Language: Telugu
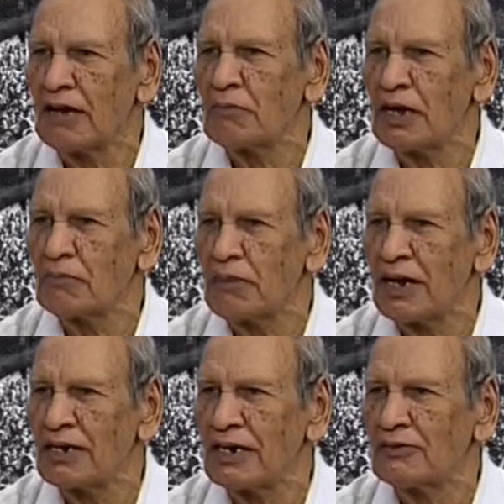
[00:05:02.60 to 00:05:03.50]
లాల్ బాల్
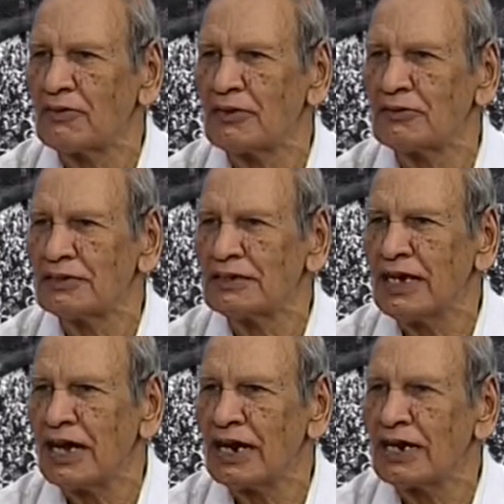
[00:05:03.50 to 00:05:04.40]
పాల్ లాంటి వాళ్ళు
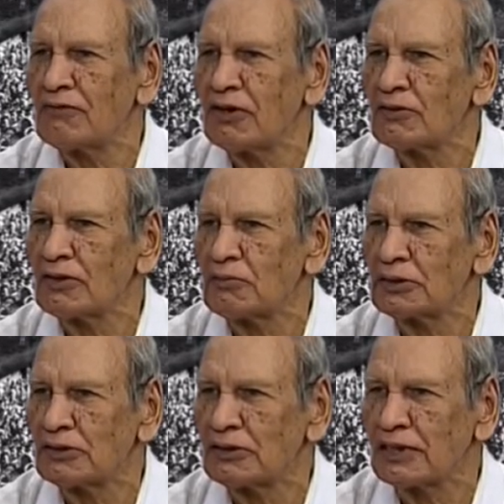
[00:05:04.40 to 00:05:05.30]
అలాంటి వాళ్ళు కూడా
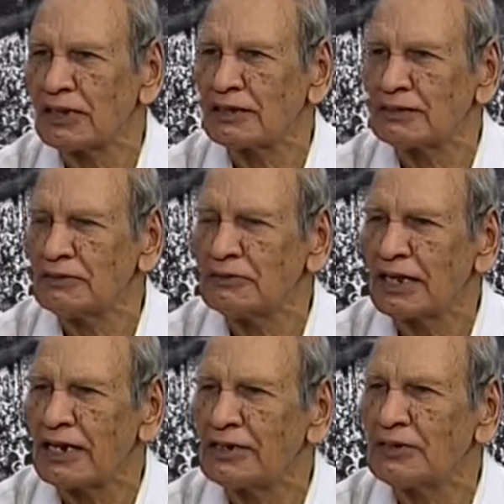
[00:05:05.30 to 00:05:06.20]
మొత్తం తన
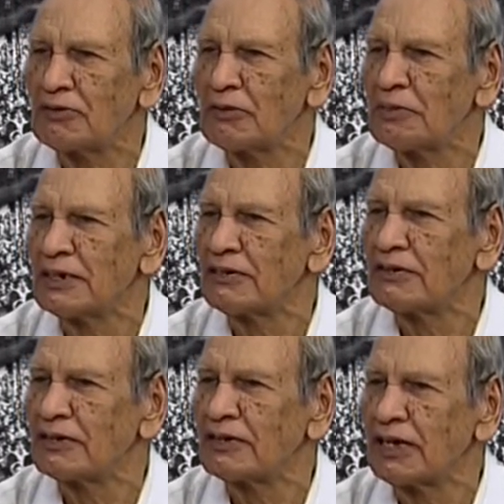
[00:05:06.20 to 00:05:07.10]
జీవితాలన్నింటినీ కూడా
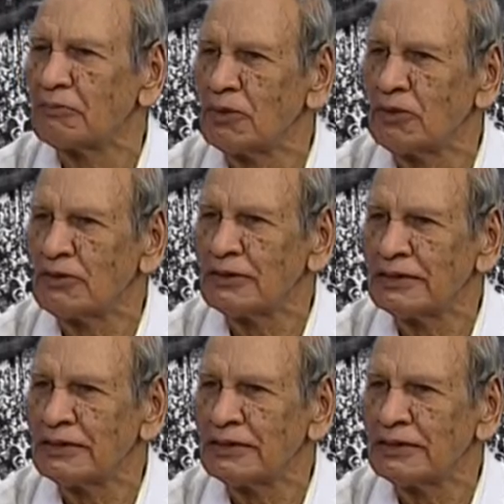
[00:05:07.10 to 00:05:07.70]
పెట్టినటువంటి టైంలో